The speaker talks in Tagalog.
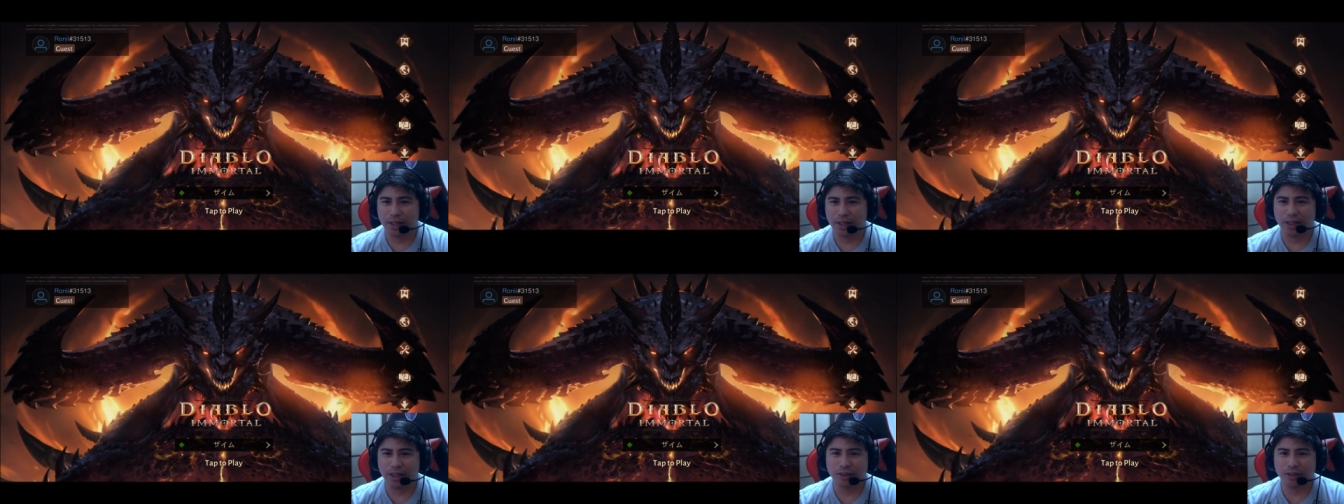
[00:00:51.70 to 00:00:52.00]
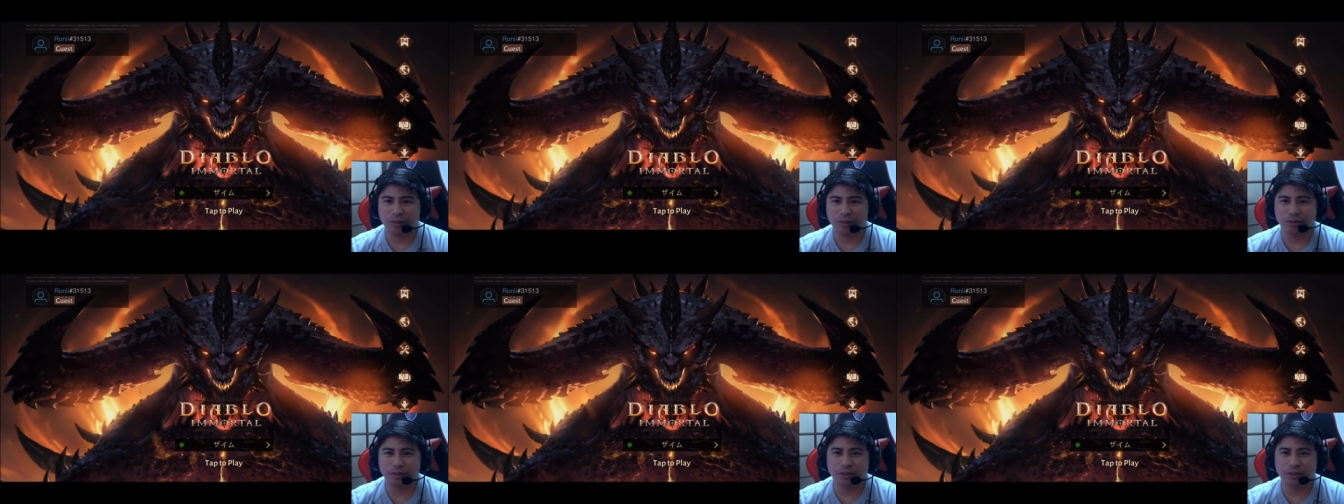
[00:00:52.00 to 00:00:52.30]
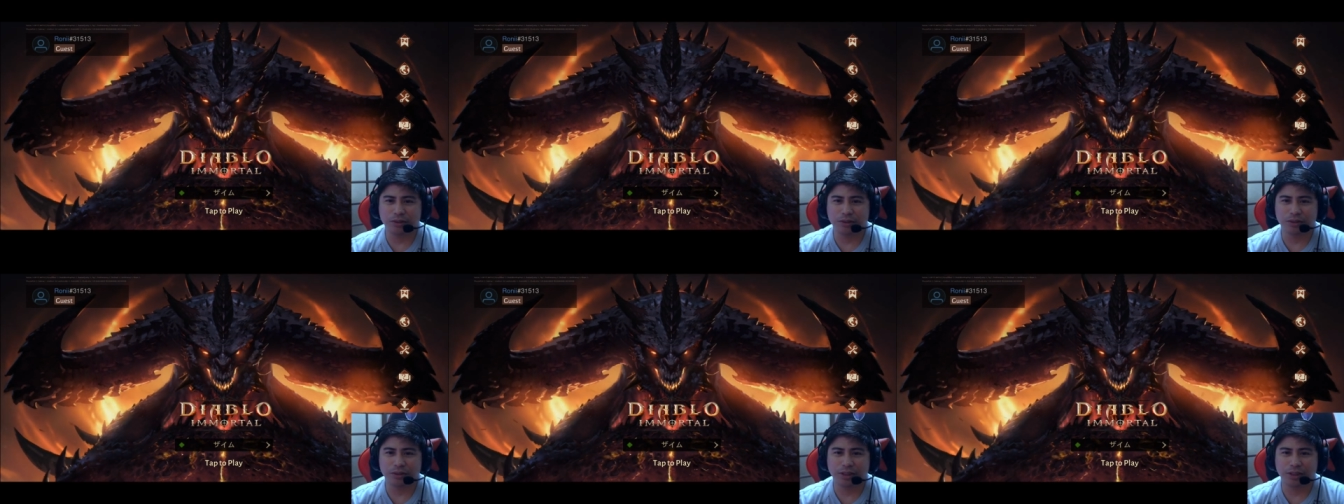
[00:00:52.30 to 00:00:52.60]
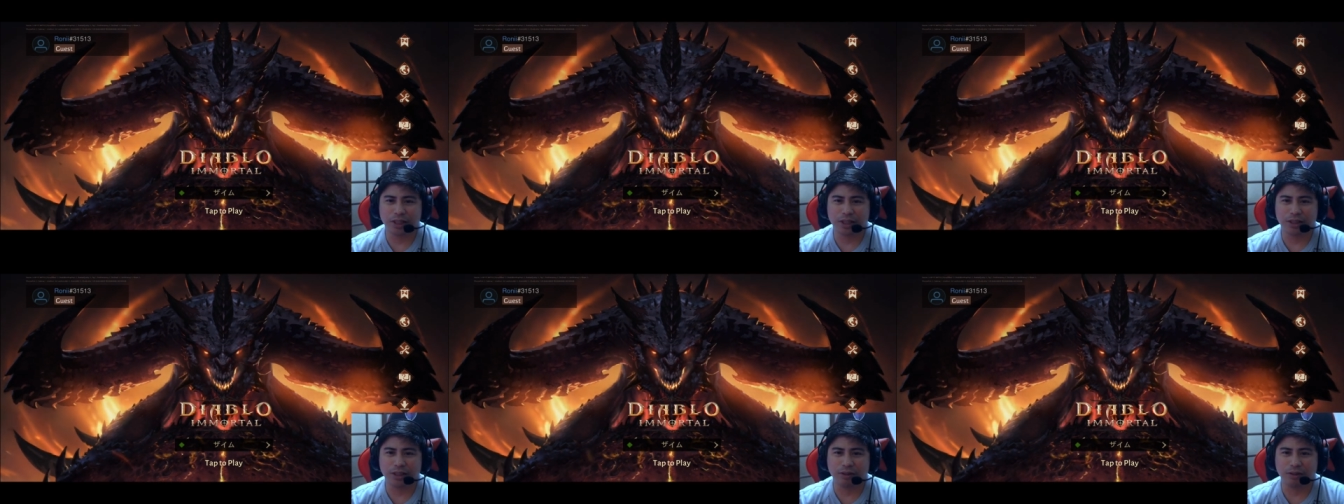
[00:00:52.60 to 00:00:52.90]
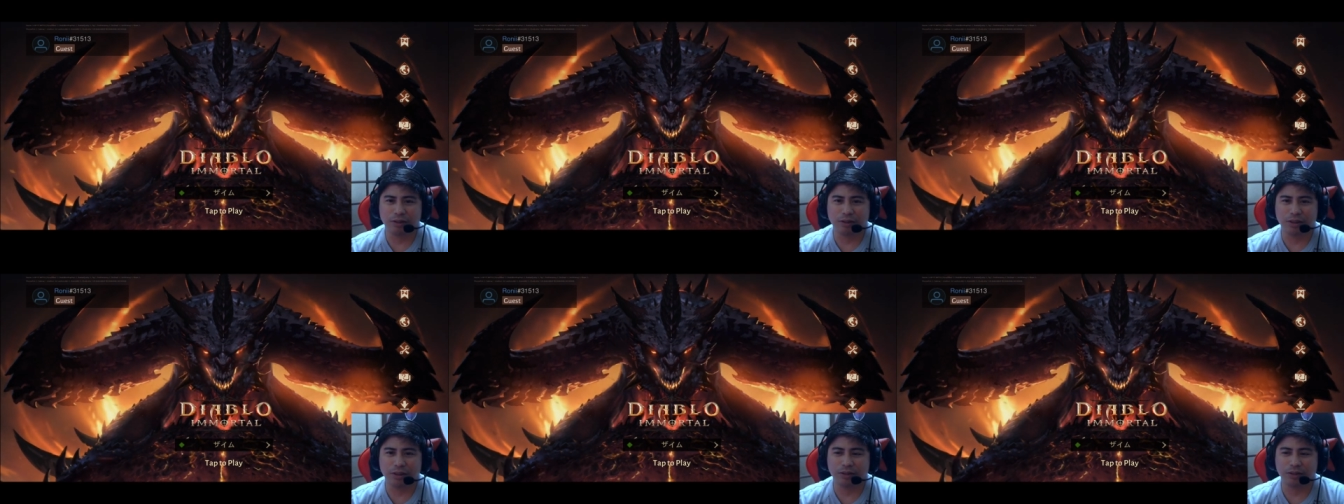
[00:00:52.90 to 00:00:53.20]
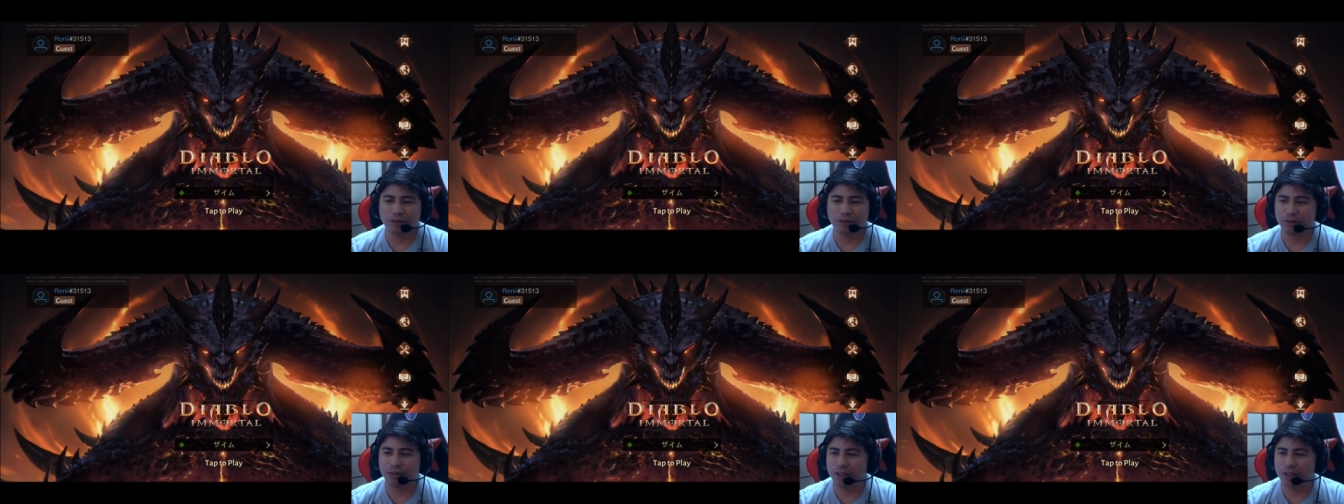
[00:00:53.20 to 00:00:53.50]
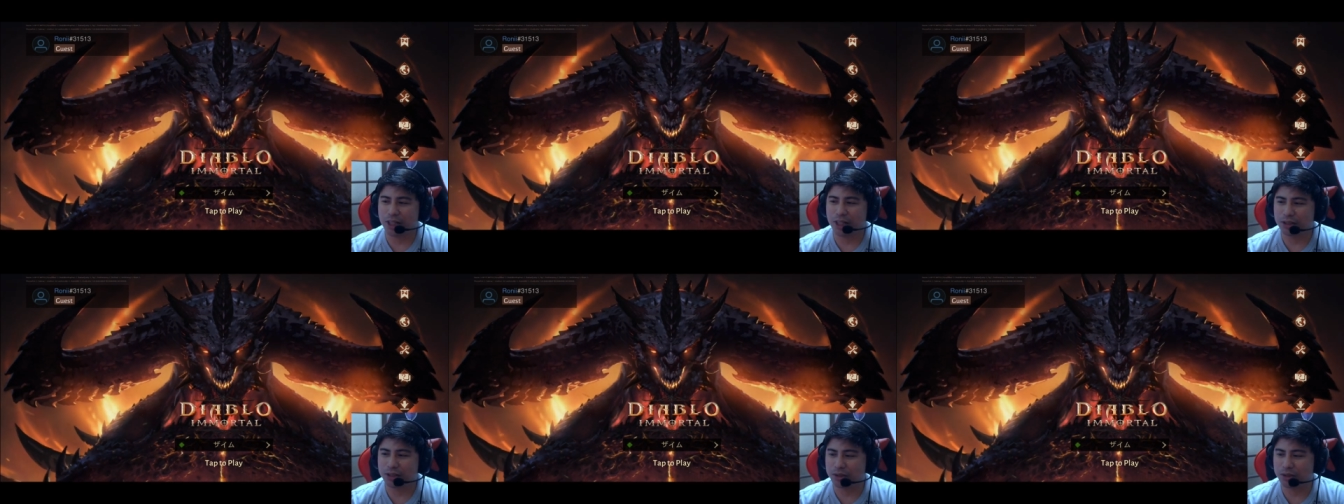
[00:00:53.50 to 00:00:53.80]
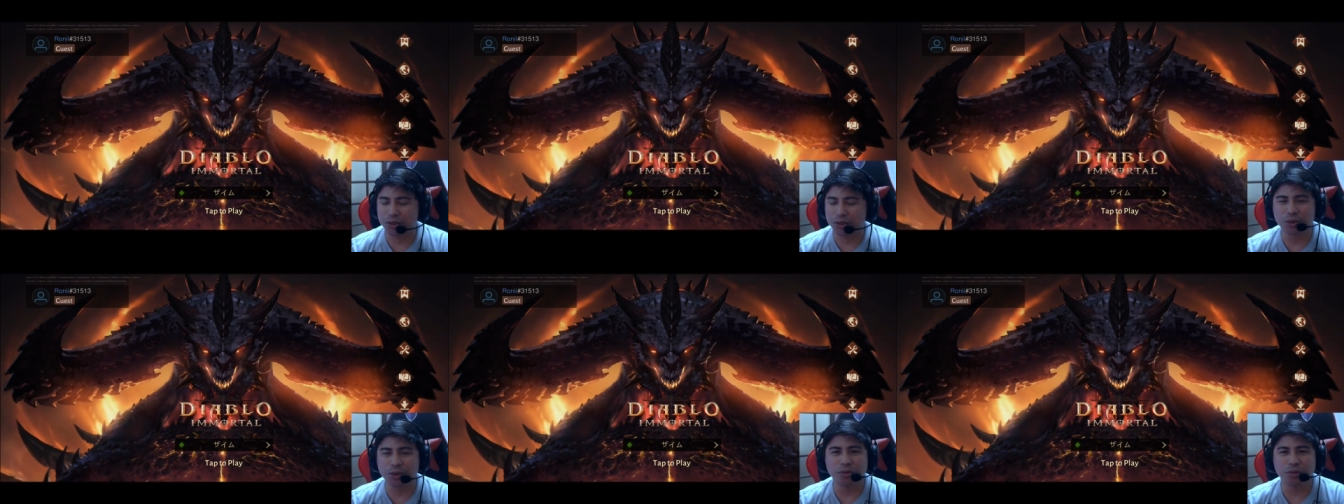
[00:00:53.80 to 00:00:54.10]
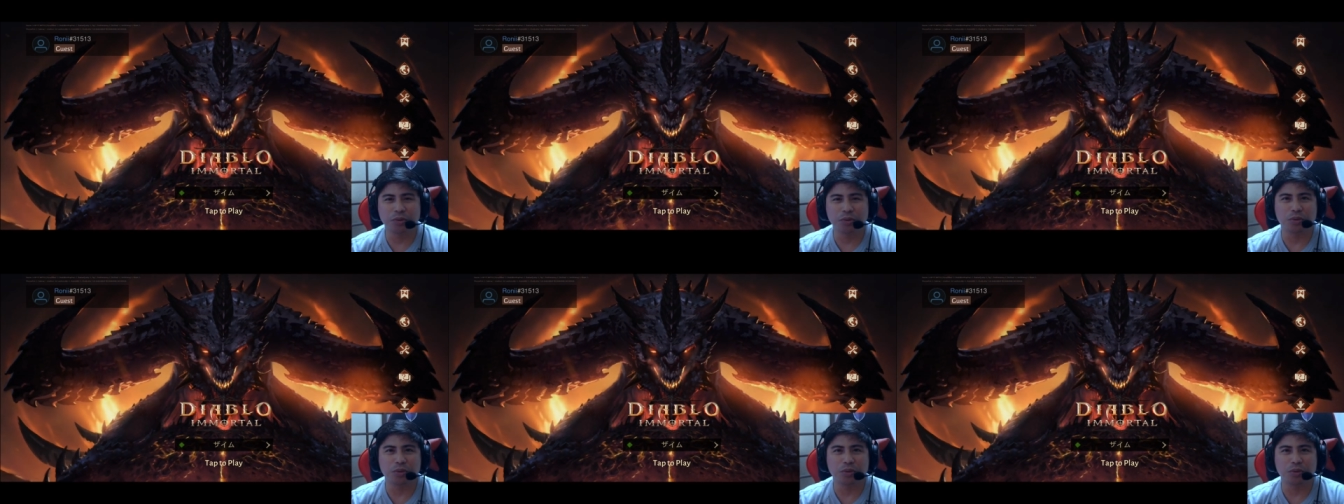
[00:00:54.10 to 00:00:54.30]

eto, nakita ko lang to last June